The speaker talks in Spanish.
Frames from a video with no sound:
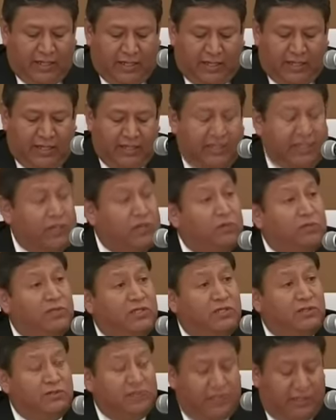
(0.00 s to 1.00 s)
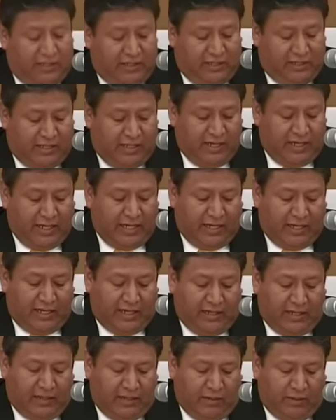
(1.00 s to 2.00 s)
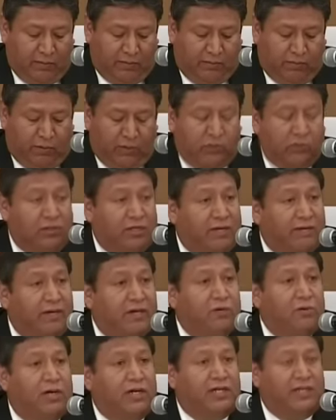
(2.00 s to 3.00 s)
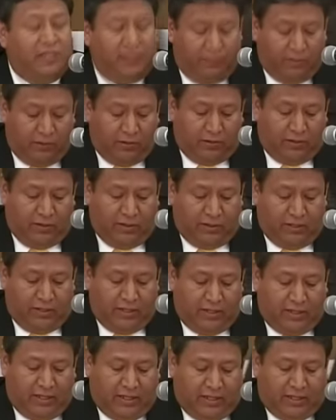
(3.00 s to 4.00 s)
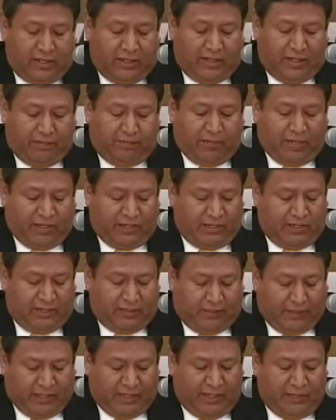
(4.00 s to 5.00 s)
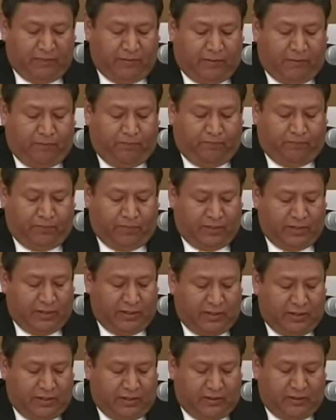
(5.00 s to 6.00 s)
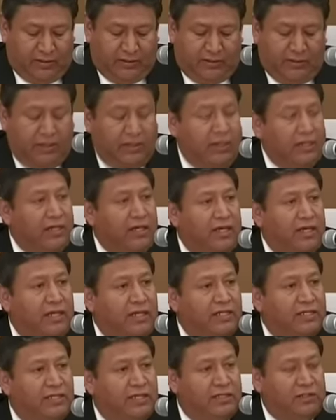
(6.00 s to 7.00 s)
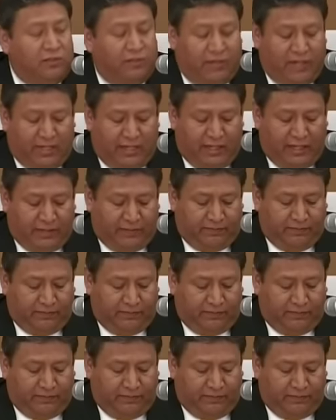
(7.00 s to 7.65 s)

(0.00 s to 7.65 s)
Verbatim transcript: esta comisión se distinga por su trabajo activo y participativo en esta soberanía.